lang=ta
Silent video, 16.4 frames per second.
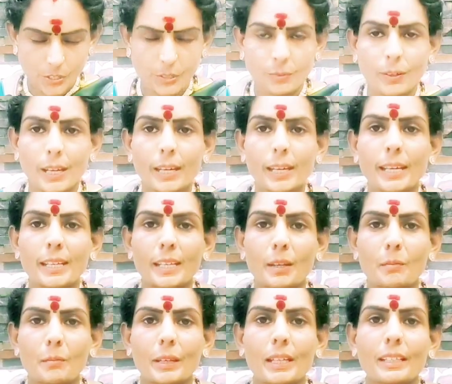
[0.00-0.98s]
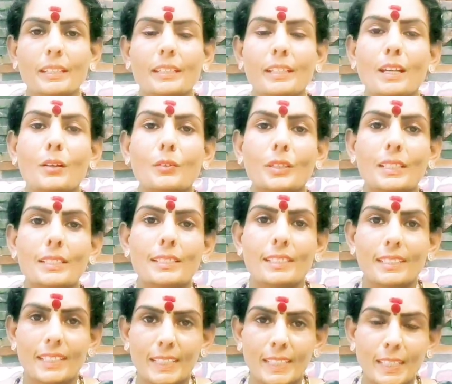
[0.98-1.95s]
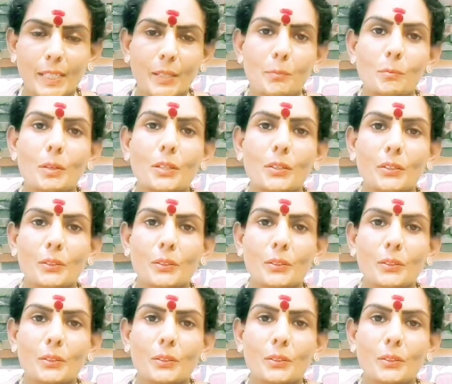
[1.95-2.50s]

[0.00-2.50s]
சிவாயே நம்ம நான் உங்கள் சித்தத்தையம்மா